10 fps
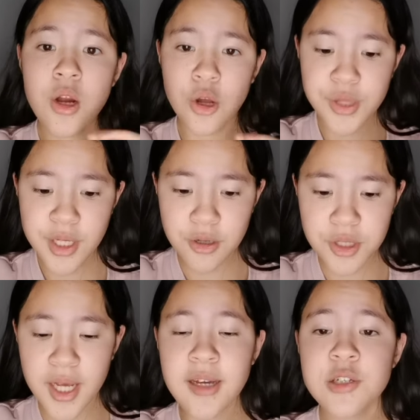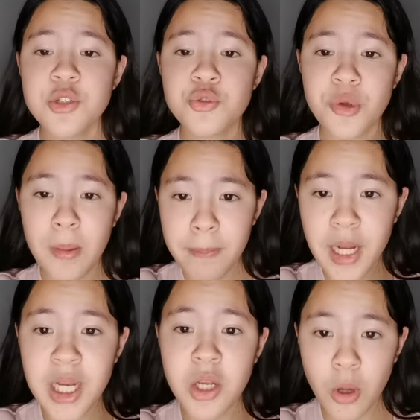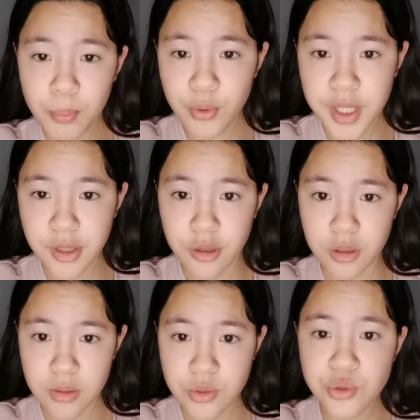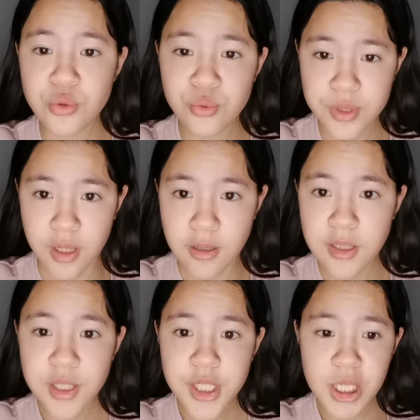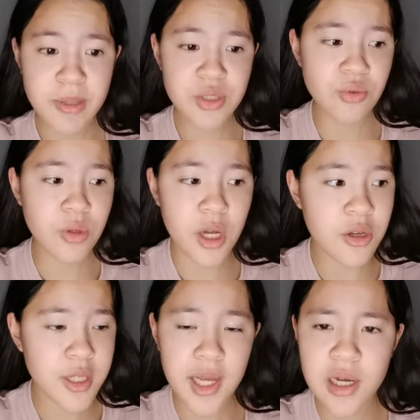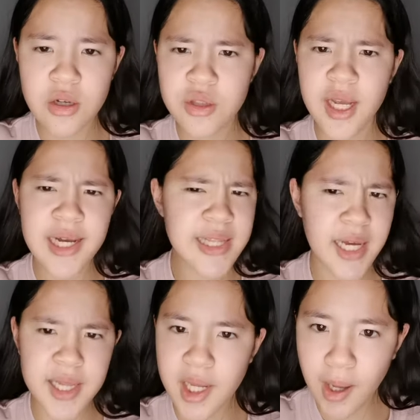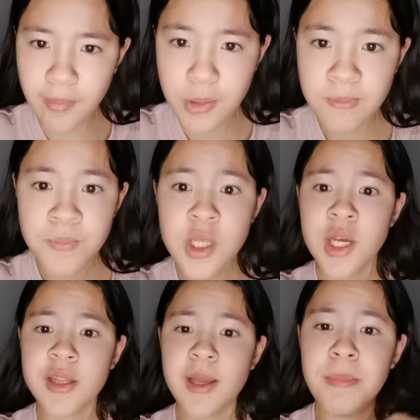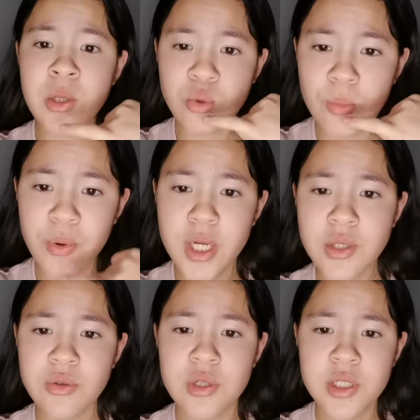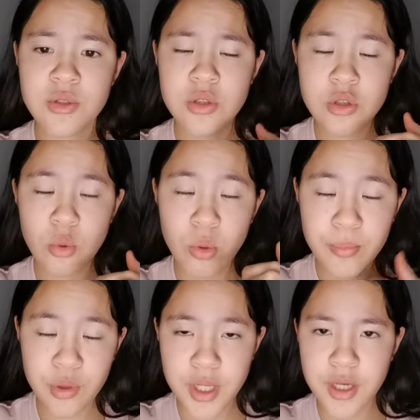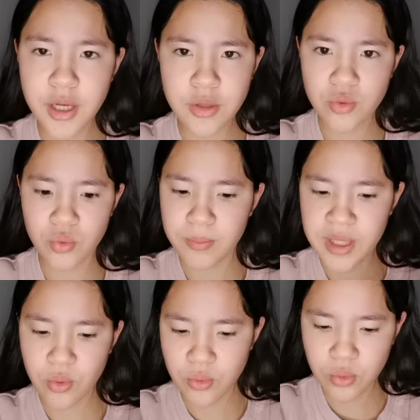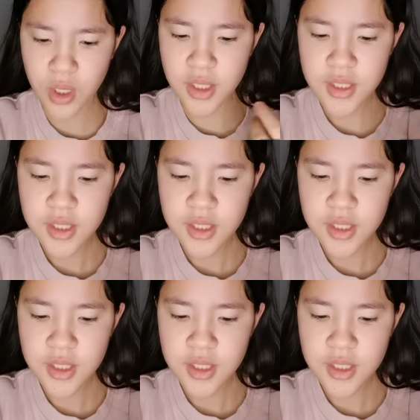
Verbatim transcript: Quand t'es en retard, tu appelles l'employeur. Surtout ça. Imaginons t'es en retard, euh, t'as raté un tram, t'appelles ton employeur, ton employeur, ton patron quoi,